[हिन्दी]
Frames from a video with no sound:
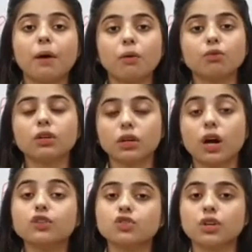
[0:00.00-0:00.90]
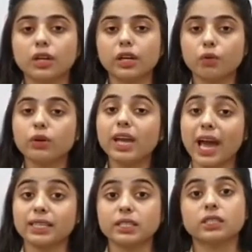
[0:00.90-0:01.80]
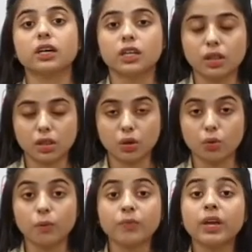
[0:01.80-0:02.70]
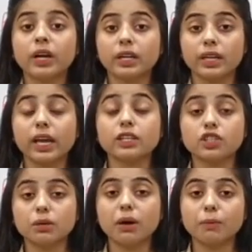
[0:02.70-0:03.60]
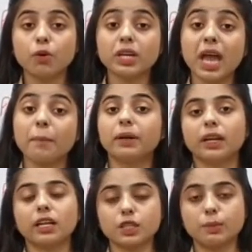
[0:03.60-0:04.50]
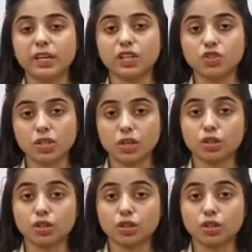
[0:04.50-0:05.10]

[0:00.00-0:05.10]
अमाउंट खर्च करके कोई एसेट खरीदते हो ठीक है जब आप कोई कैपिटल एक्सपेंडिचर